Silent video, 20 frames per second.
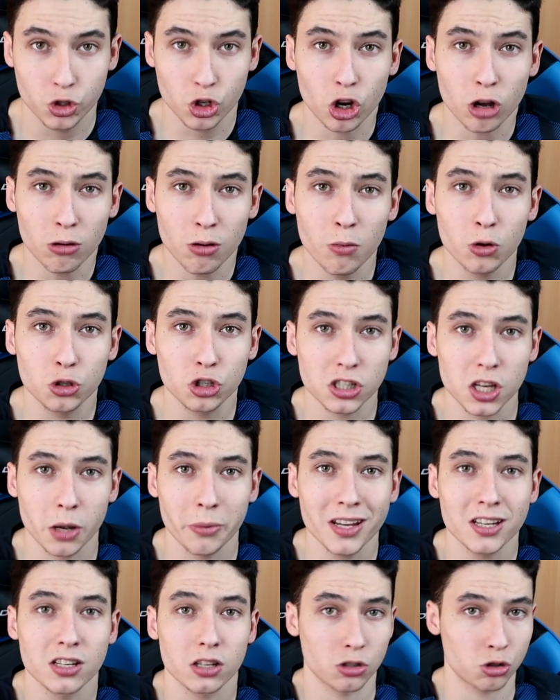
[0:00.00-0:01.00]
Yo, como muchos
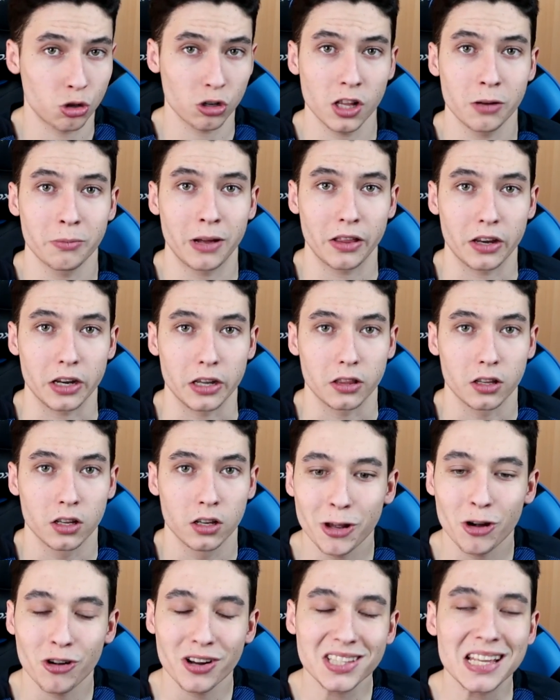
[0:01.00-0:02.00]
sabéis, soy del Madrid,
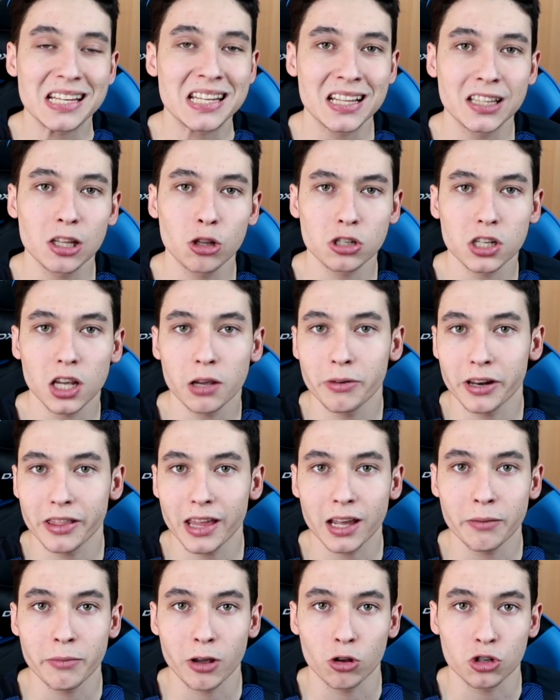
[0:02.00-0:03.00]
pero en este sentido sí que es
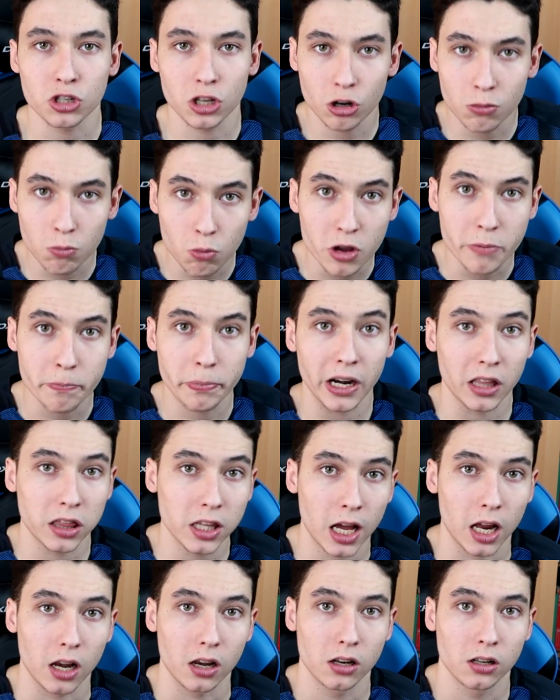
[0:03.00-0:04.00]
verdad que me considero muy
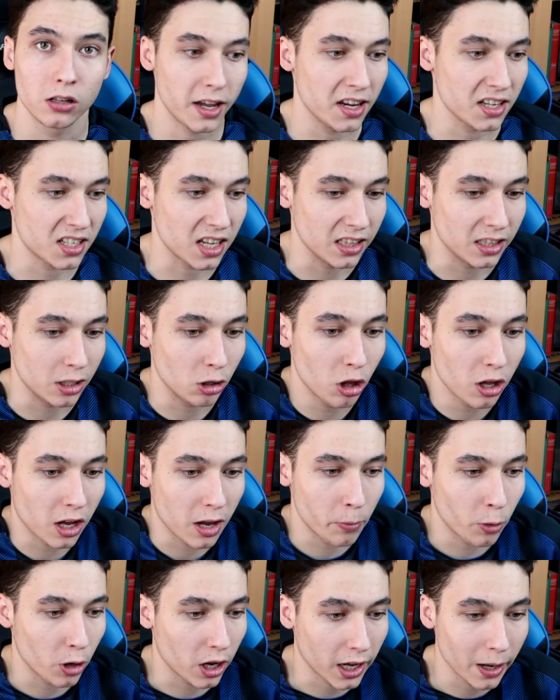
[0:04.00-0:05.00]
imparcial, en el sentido
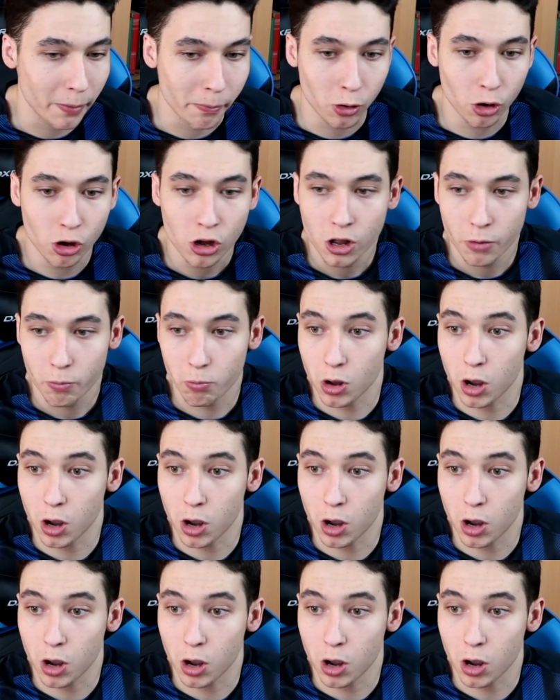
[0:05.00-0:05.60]
de que, por ejemplo,